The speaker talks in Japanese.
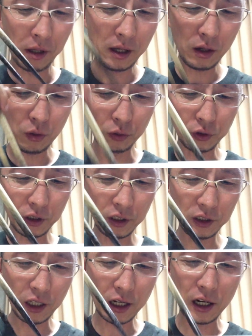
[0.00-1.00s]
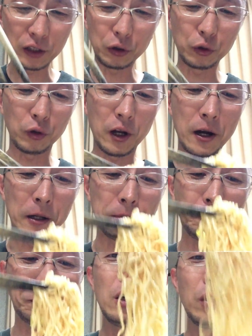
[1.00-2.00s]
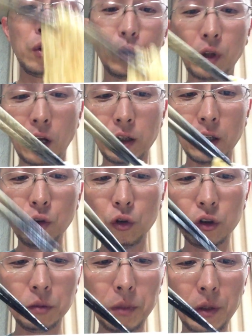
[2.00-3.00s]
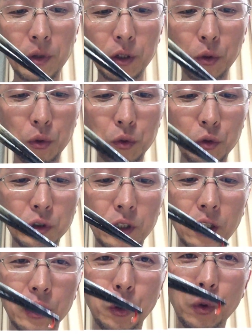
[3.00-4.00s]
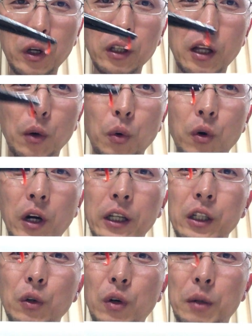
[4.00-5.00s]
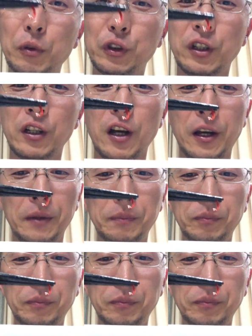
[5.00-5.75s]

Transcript: ベーコンちっちゃいなちょっとなこの鷹の爪はひょっとしたら避けた方がいいのかもしれない